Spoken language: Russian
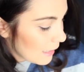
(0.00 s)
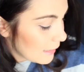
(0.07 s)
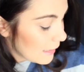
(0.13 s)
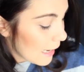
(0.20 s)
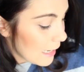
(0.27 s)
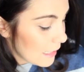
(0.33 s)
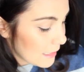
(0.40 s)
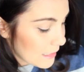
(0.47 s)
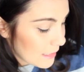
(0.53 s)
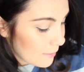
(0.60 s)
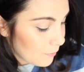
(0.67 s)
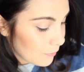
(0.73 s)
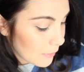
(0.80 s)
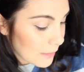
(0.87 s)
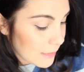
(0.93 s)

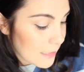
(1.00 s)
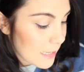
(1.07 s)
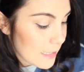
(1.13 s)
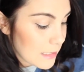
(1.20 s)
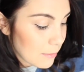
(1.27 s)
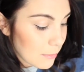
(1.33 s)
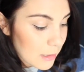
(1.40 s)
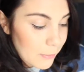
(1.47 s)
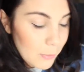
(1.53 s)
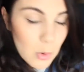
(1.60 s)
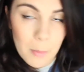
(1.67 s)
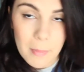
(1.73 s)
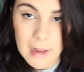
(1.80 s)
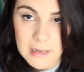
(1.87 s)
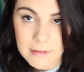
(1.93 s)
Дальше. Кстати, мы их
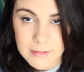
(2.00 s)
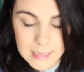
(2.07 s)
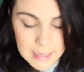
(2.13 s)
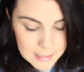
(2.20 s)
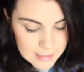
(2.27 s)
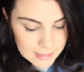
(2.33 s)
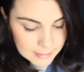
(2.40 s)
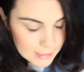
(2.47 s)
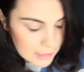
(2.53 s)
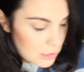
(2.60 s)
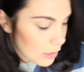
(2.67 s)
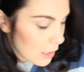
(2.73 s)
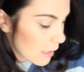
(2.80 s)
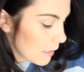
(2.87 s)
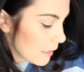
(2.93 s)
покупали в детях, так
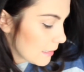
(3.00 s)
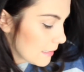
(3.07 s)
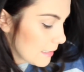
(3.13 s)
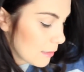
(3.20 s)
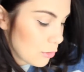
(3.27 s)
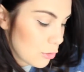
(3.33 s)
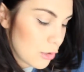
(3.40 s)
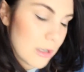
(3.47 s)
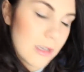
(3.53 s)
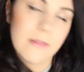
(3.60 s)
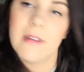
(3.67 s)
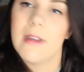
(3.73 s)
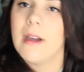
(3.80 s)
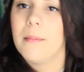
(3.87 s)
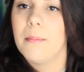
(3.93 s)
же, как и следующие
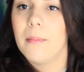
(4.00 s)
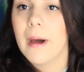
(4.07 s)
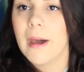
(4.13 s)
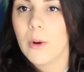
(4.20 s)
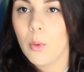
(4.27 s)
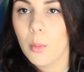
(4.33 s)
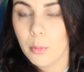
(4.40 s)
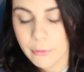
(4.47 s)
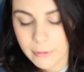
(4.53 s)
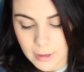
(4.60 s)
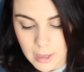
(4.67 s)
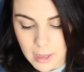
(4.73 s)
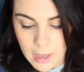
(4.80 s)
две пары обуви.